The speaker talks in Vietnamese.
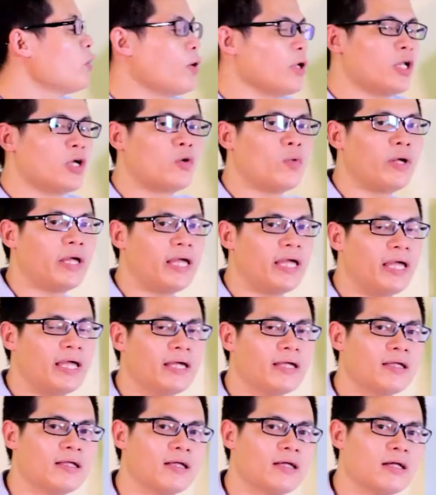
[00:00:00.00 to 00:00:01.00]
ty quản lý quỹ
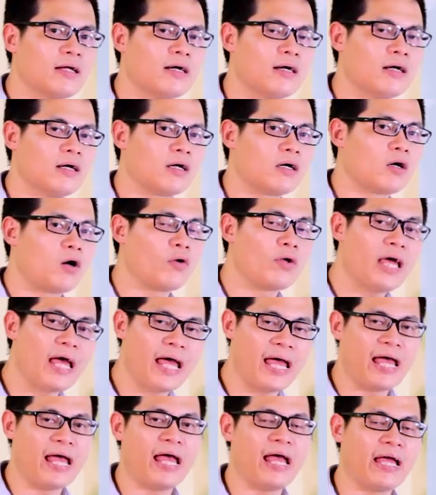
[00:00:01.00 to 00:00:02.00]
có
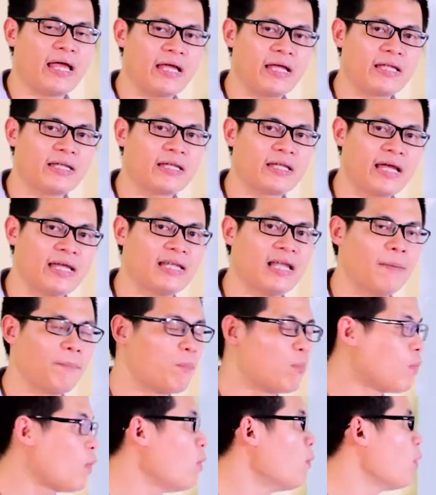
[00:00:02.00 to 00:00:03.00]
thể thành lập
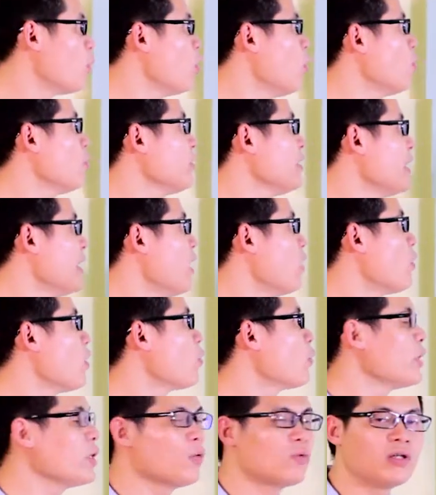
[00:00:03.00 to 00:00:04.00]
cùng một lúc nhiều
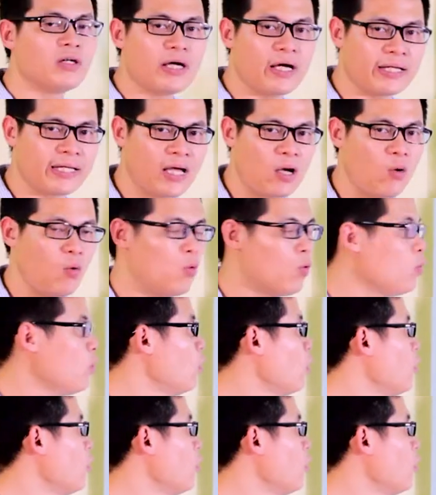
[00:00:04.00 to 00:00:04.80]
các quỹ đầu tư khác nhau,